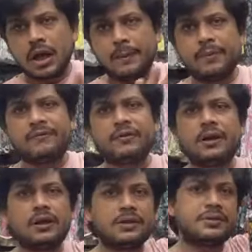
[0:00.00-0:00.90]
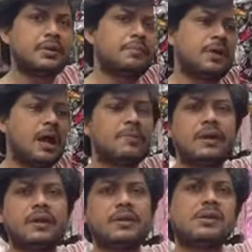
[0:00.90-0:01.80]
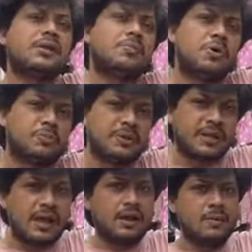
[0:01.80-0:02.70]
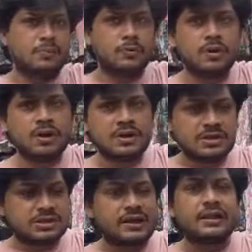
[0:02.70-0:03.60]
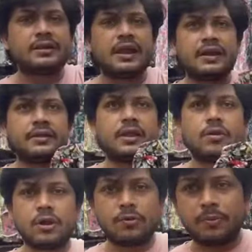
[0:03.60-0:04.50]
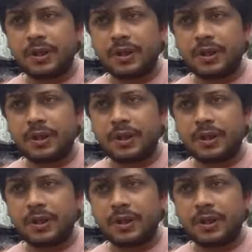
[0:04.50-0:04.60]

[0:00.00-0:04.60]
आप बेफिक्र है सिर्फ काम करके देखिए बहुत मज़ा आएगा आपको इसके बाद एक नया डिज़ाइन और है वो भी